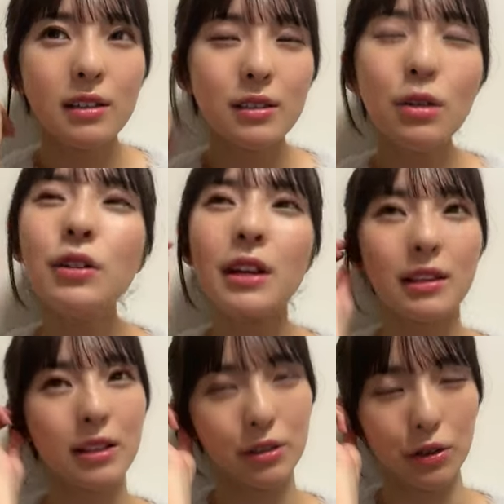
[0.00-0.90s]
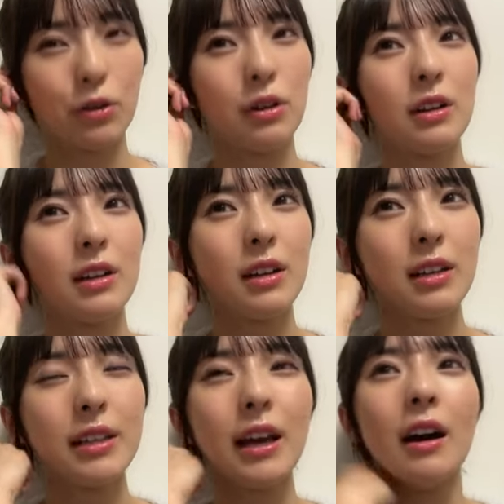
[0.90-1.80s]
そうなんですよ
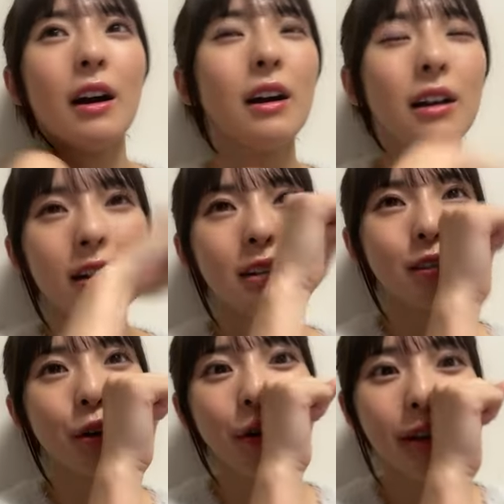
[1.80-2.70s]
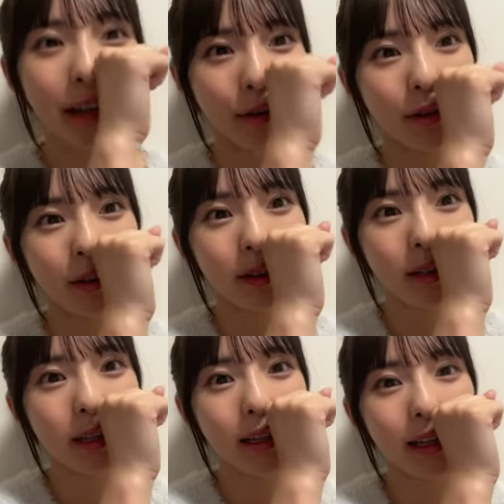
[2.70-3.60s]
いやそうなの
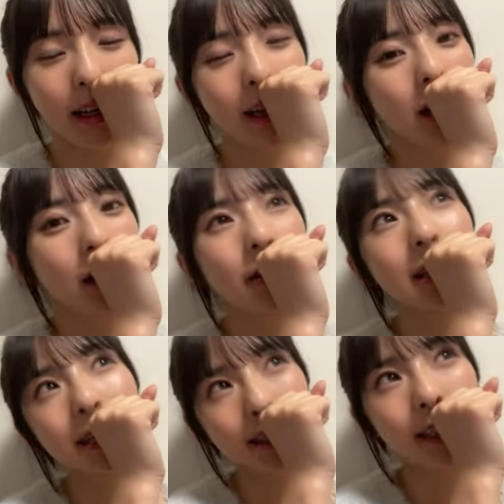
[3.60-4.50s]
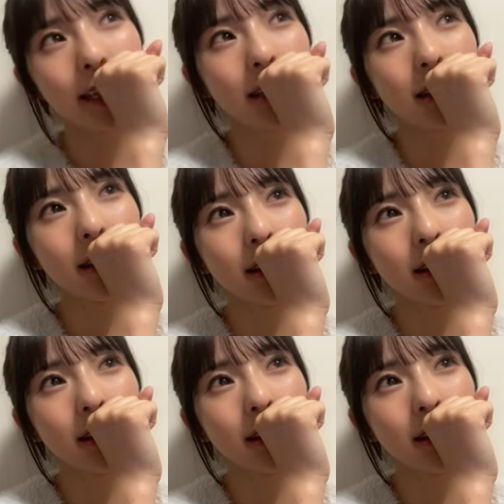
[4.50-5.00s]
え私